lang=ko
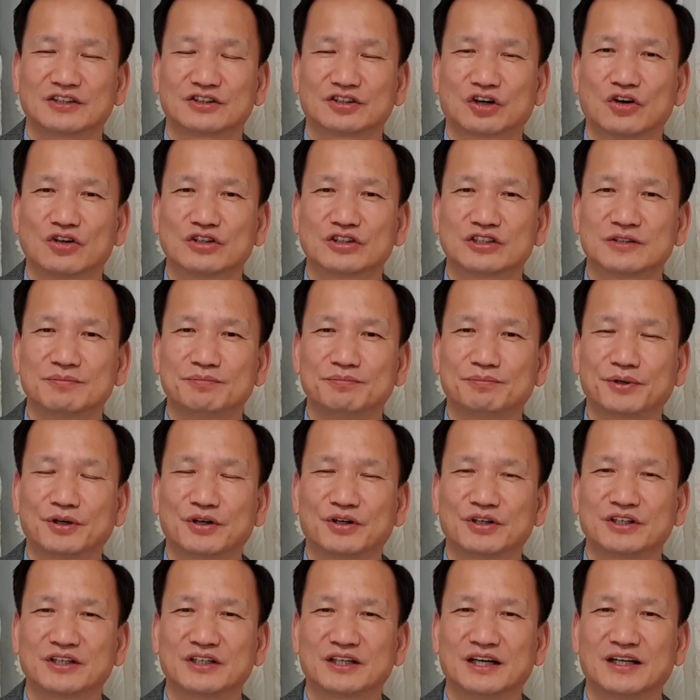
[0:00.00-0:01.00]

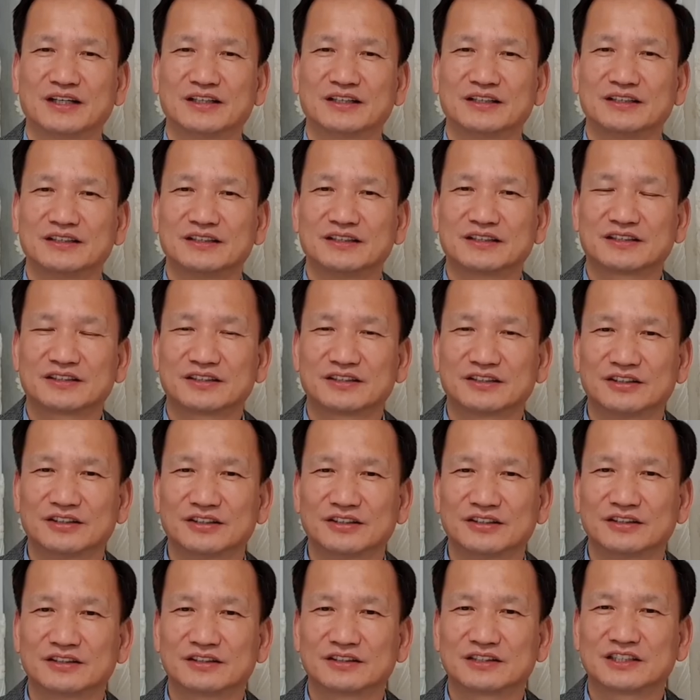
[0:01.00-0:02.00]
정신병이라는
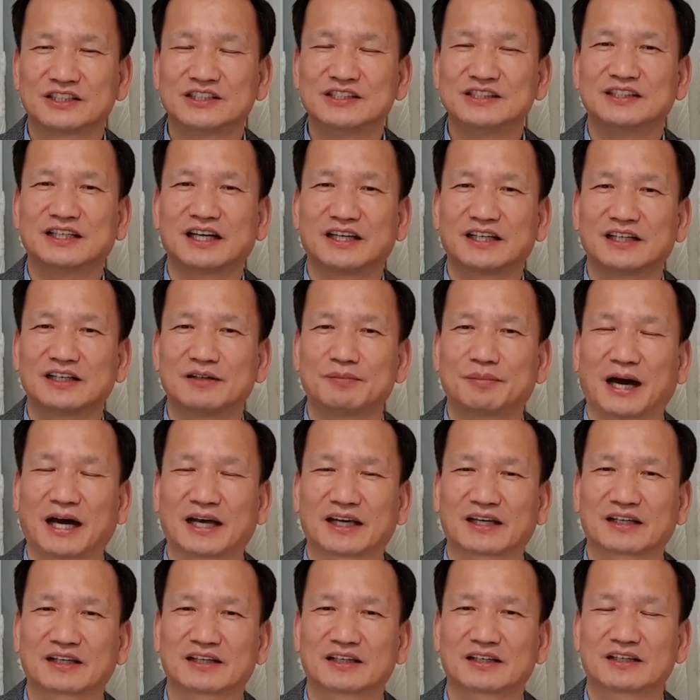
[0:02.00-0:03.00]
그런 진단을
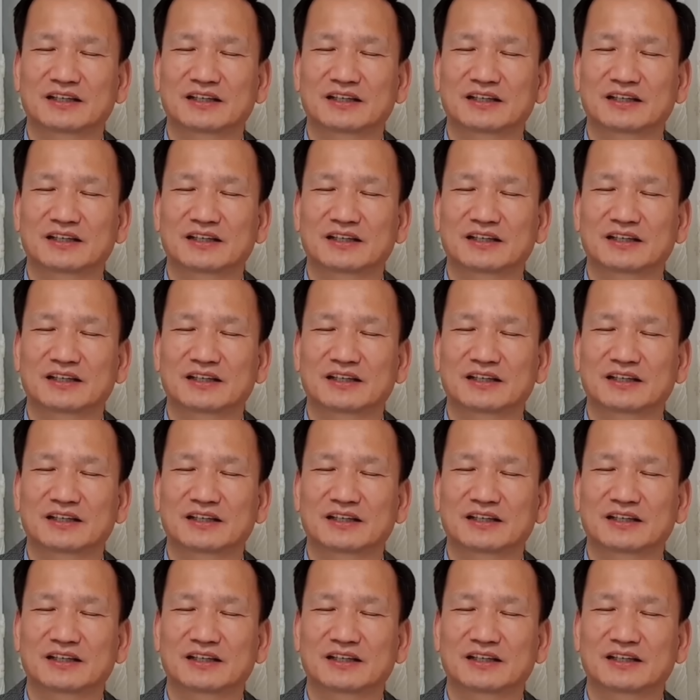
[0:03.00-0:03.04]
받,